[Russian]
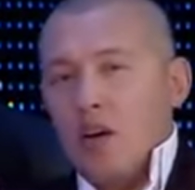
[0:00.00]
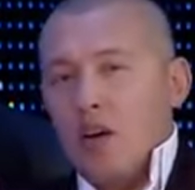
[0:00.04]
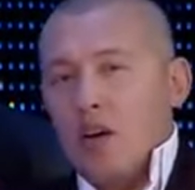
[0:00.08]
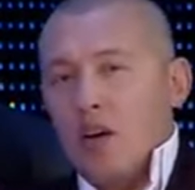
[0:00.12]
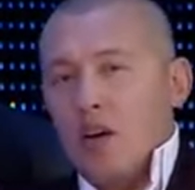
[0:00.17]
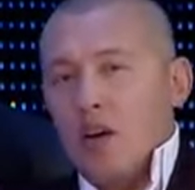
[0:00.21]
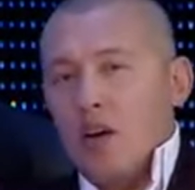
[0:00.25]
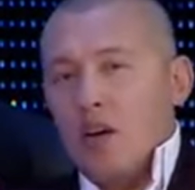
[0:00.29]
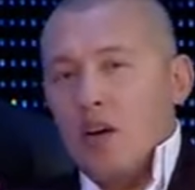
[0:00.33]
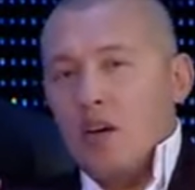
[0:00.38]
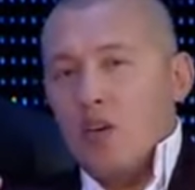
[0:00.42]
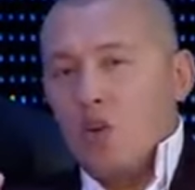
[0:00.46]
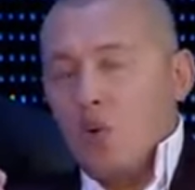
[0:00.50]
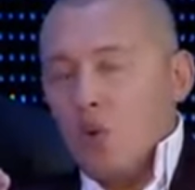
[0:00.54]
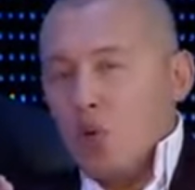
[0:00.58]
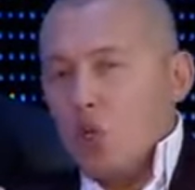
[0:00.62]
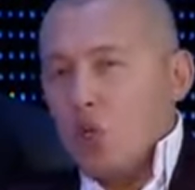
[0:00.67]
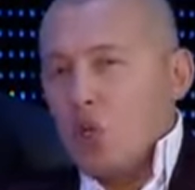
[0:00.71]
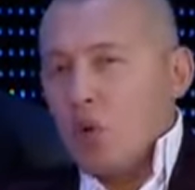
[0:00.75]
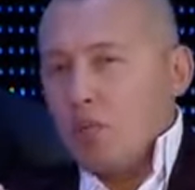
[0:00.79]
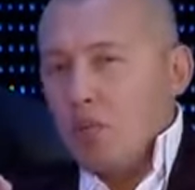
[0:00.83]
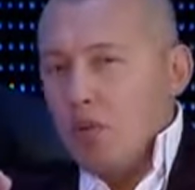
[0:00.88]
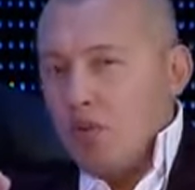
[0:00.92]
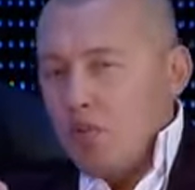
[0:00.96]
э, то,
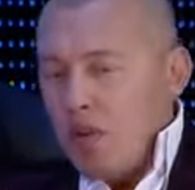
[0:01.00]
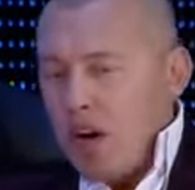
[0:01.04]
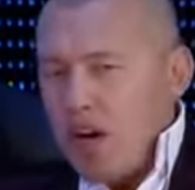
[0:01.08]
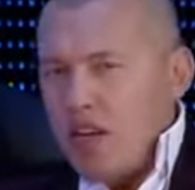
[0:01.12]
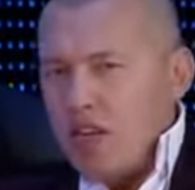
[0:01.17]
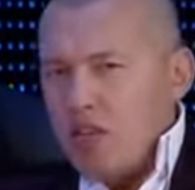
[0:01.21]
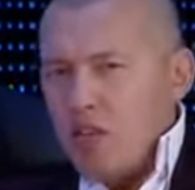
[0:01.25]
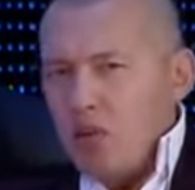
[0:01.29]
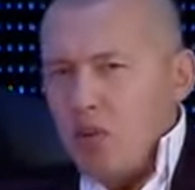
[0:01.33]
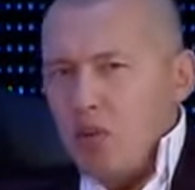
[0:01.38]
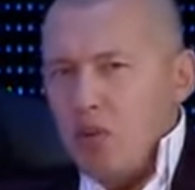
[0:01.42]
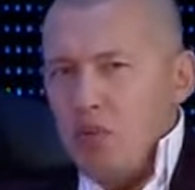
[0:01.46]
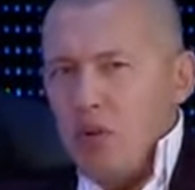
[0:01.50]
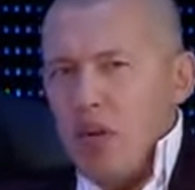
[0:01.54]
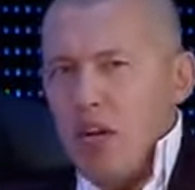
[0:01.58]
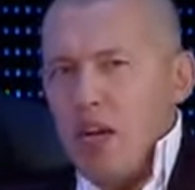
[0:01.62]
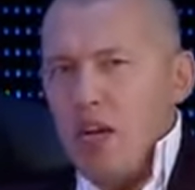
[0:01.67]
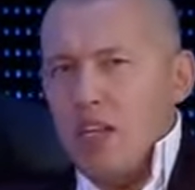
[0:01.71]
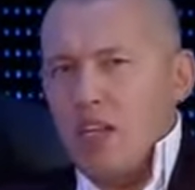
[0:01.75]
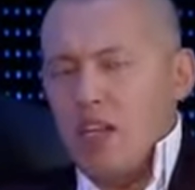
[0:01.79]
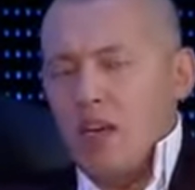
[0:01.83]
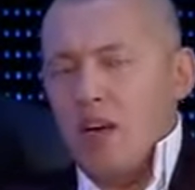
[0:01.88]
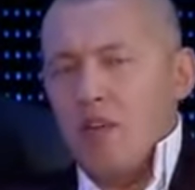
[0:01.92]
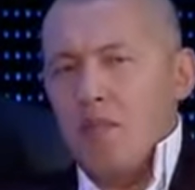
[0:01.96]
что бывает с людьми,
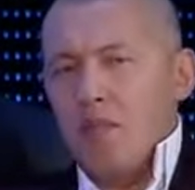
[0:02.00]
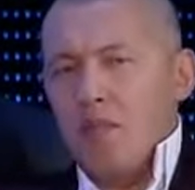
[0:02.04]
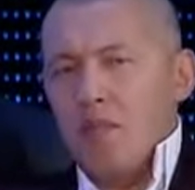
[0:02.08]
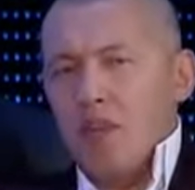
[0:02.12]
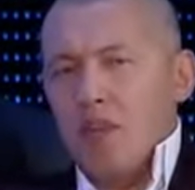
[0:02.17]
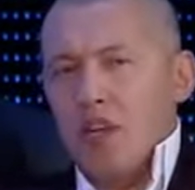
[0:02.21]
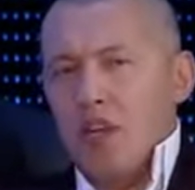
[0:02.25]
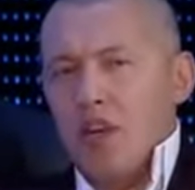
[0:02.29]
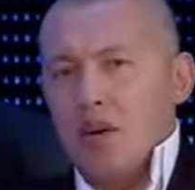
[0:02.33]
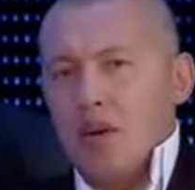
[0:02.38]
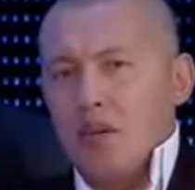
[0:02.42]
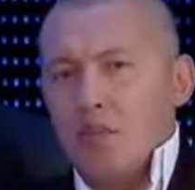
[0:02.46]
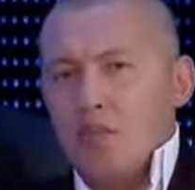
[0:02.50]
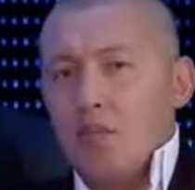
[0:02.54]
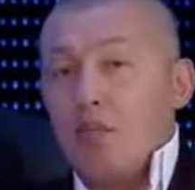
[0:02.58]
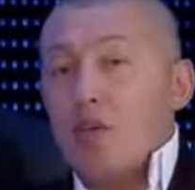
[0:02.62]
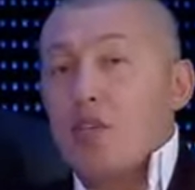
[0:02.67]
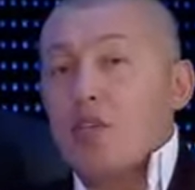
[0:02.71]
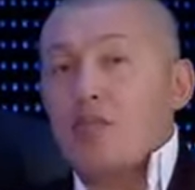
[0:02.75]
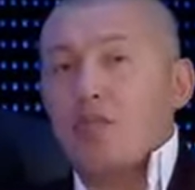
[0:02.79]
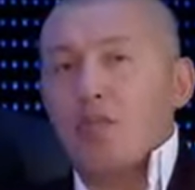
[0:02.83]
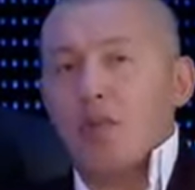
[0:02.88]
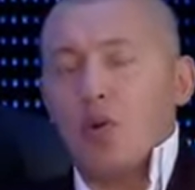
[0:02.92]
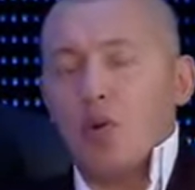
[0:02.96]
это
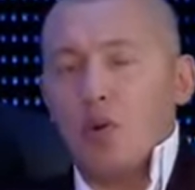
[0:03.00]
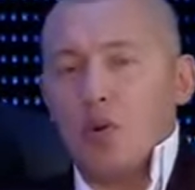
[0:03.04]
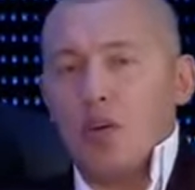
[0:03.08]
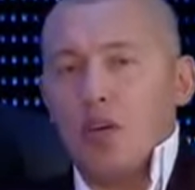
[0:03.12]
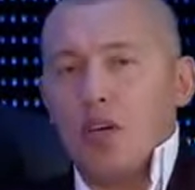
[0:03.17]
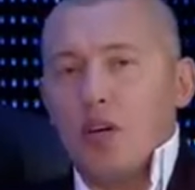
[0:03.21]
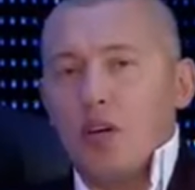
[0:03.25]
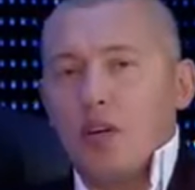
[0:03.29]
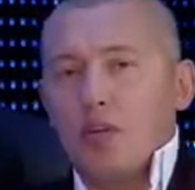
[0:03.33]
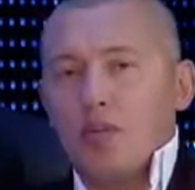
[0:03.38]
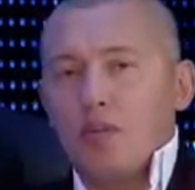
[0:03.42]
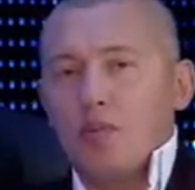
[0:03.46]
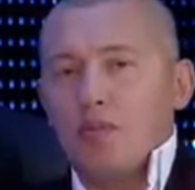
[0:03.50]
бесплодие.